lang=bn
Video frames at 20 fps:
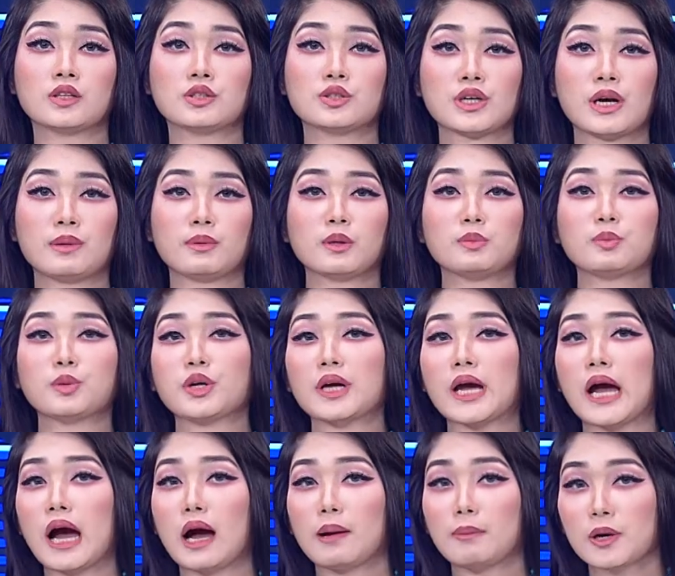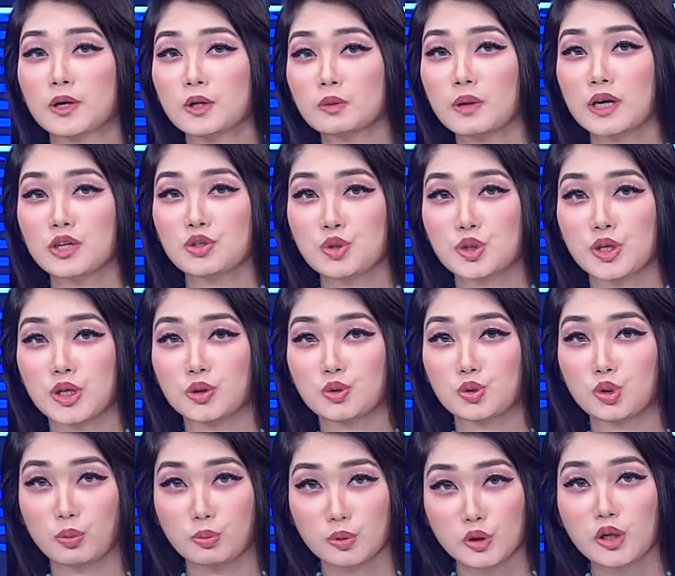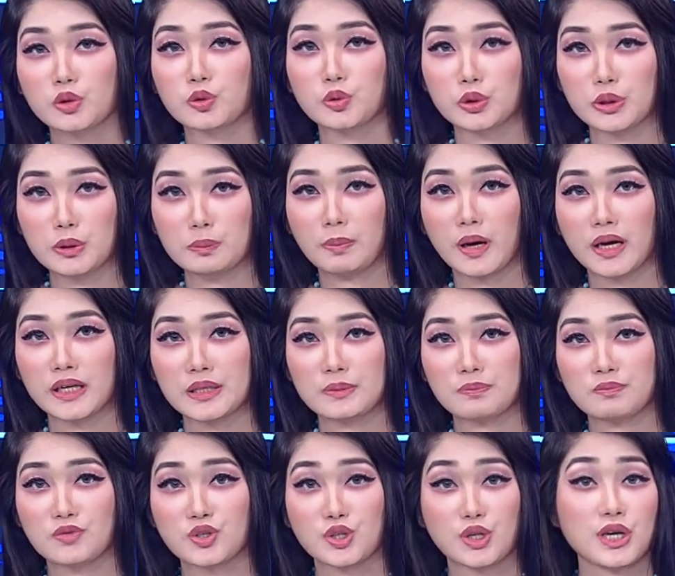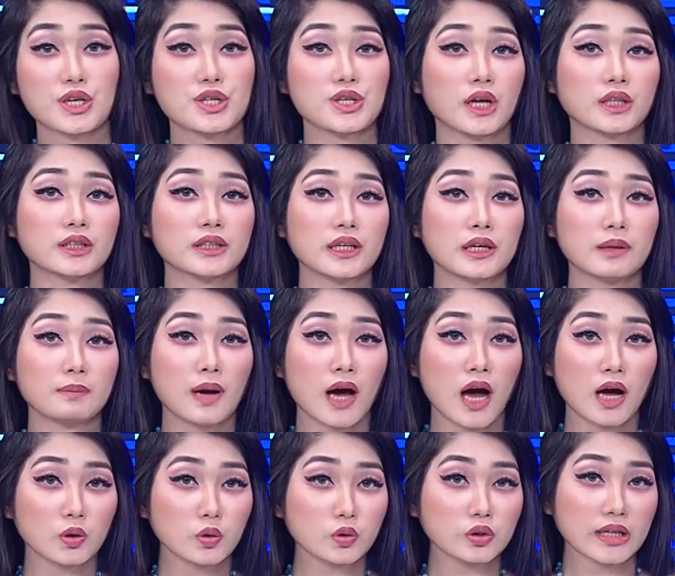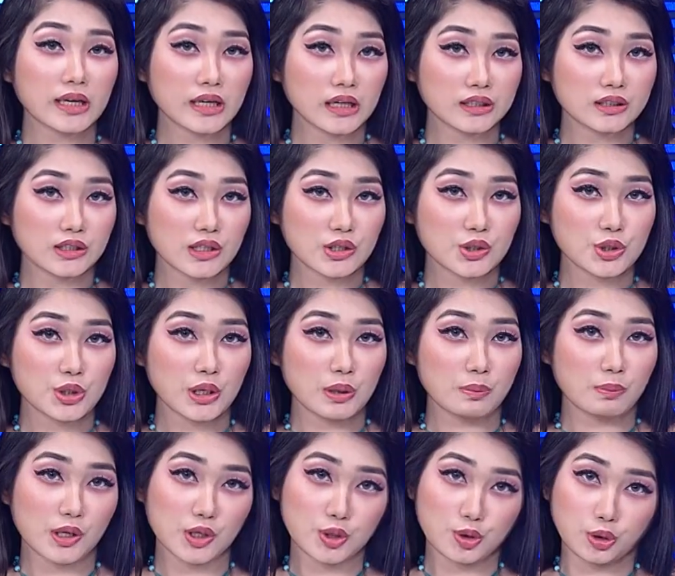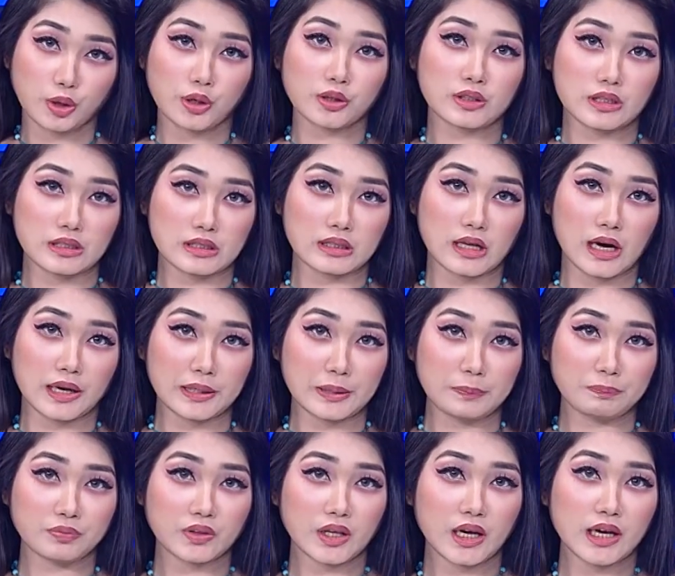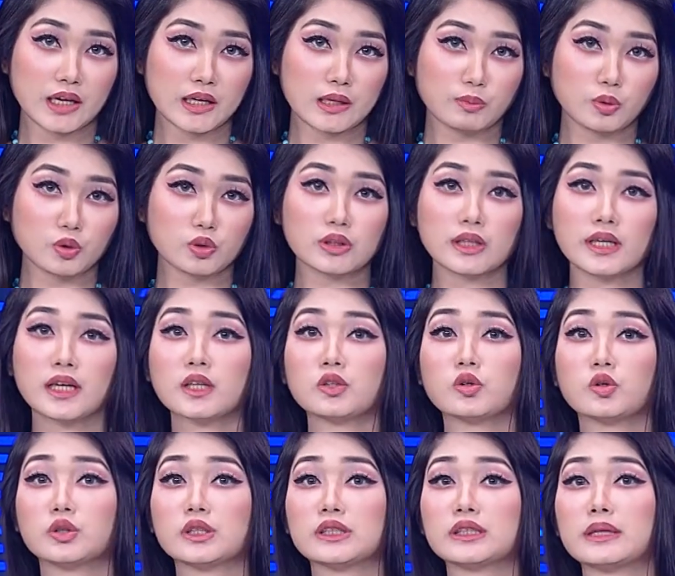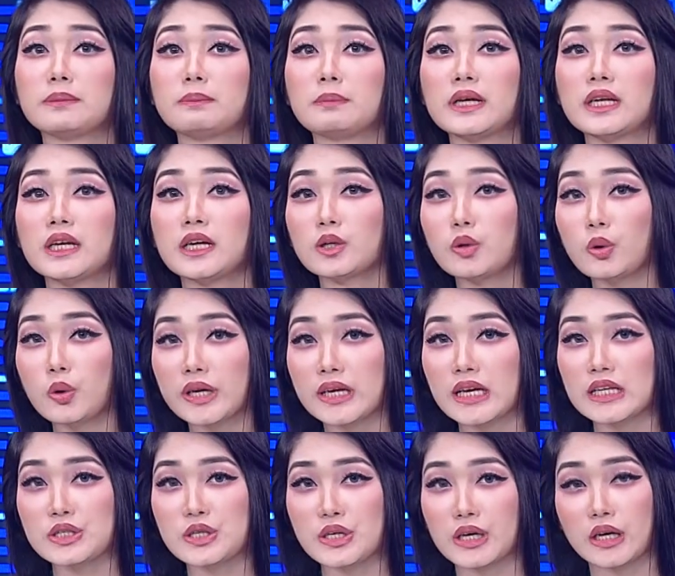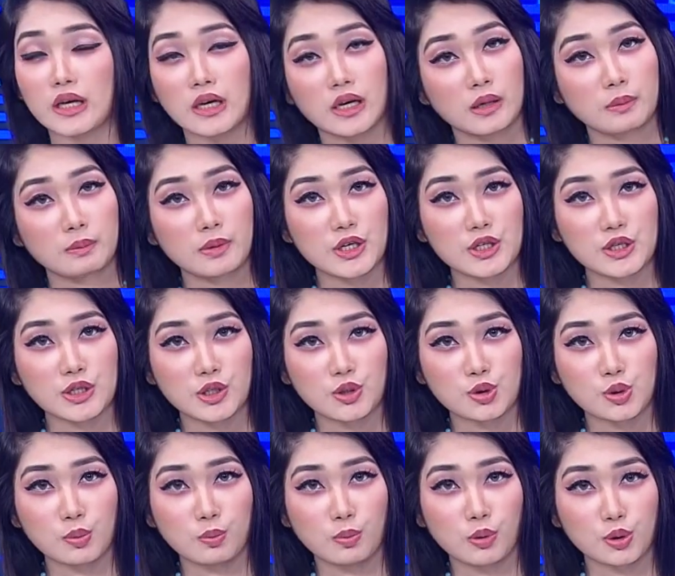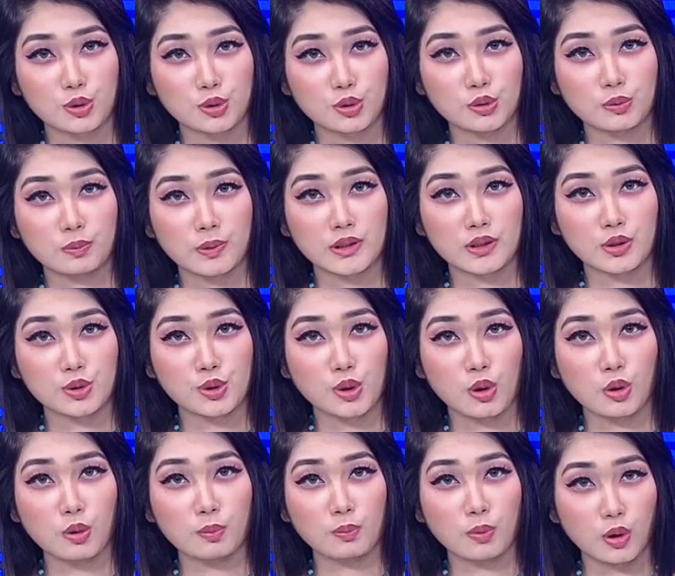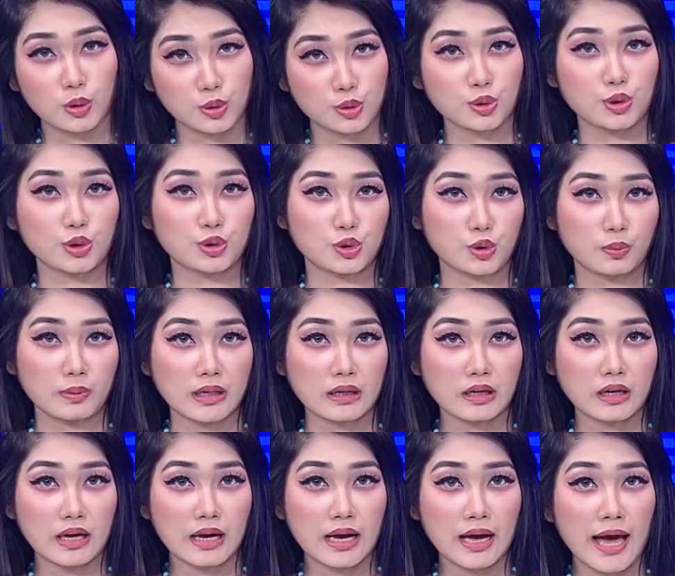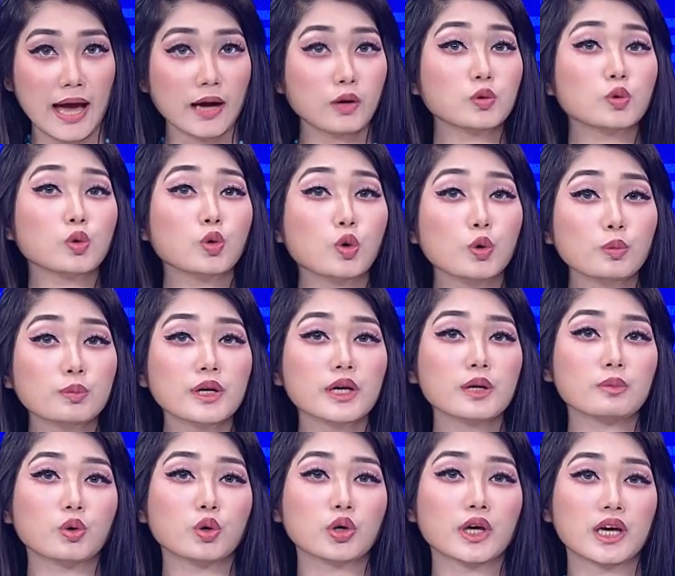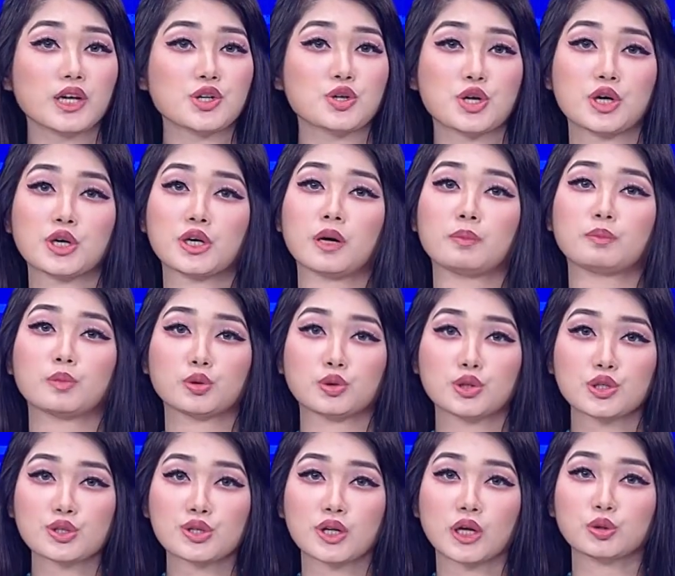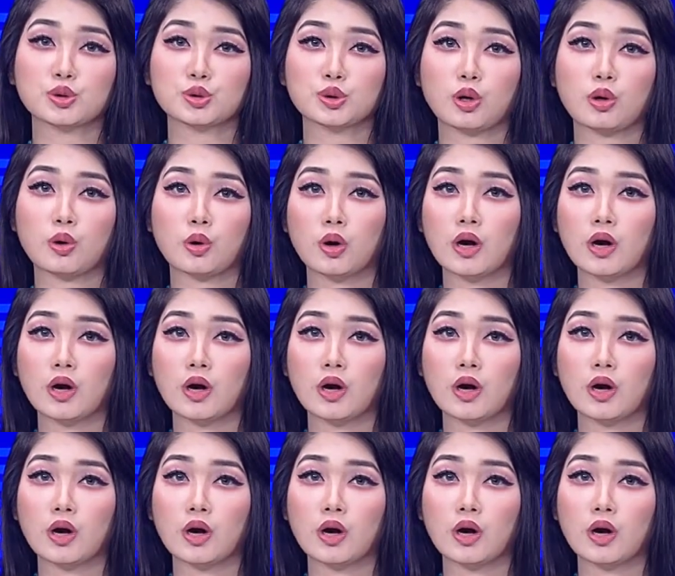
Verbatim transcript: জামালপুরে আবারও বাড়ছে যমুনা নদীর পানি সেই সাথে ভাঙন দেখা দিয়েছে বেশ কয়েকটি স্থানে এরই মধ্যে নদীতে বিলীন হয়ে গেছে বেশ কিছু বসত ভিটাসহ ফসলি জমি এখন হুমকির মুখে শিক্ষা প্রতিষ্ঠানসহ